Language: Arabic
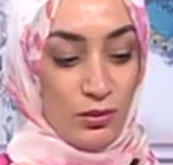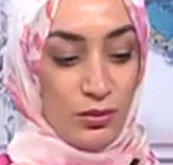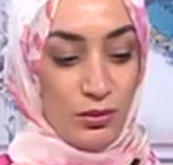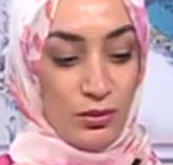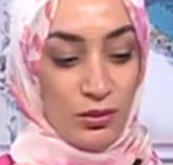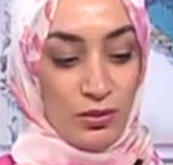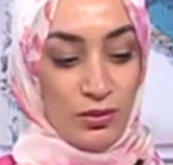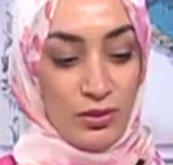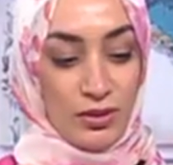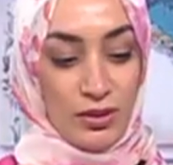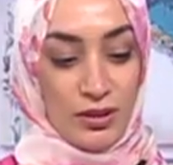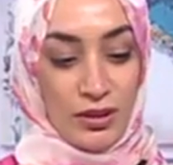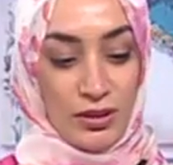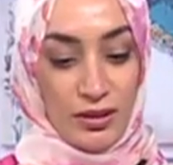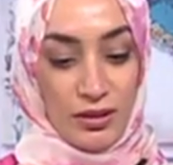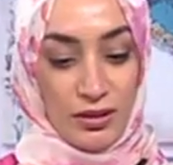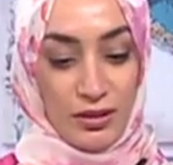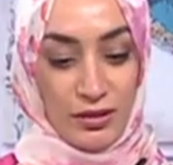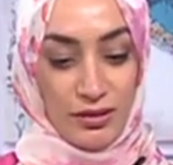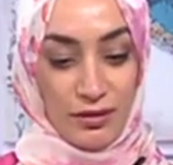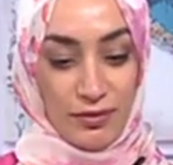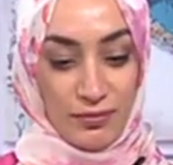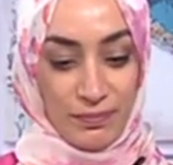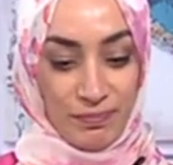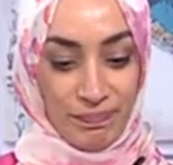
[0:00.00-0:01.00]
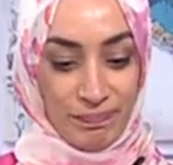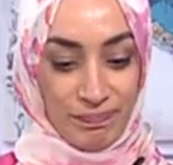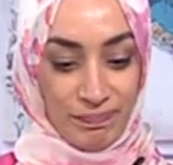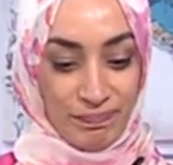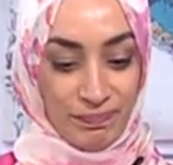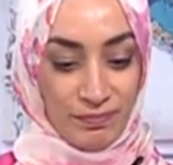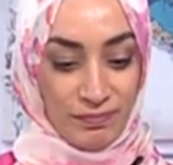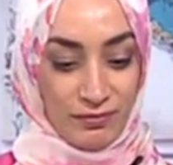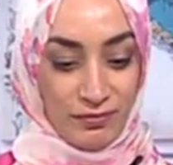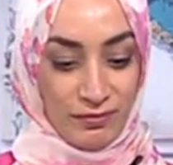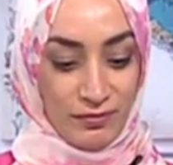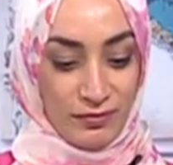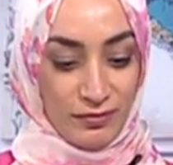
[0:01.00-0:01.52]
تمسكيها كده
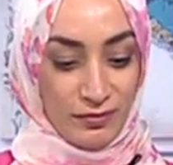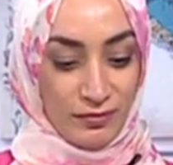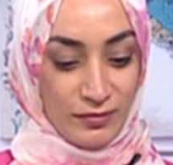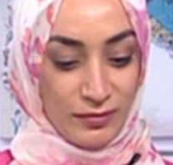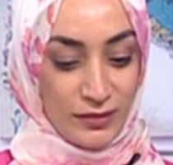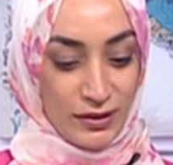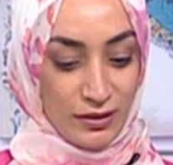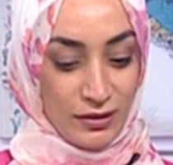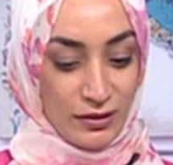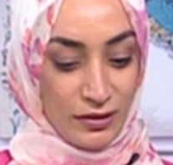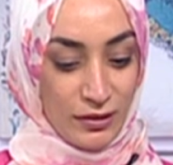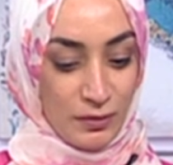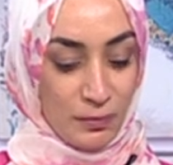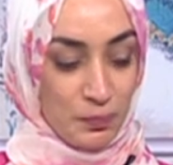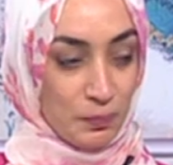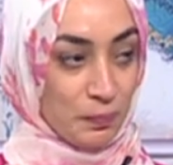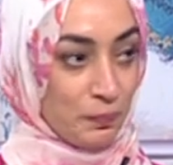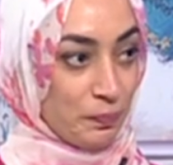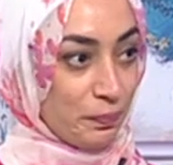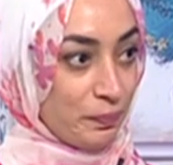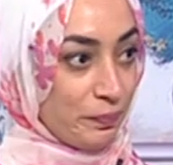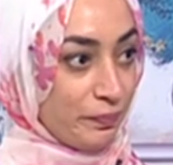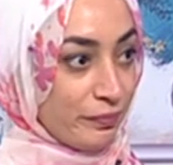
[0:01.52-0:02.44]
ايه اكتر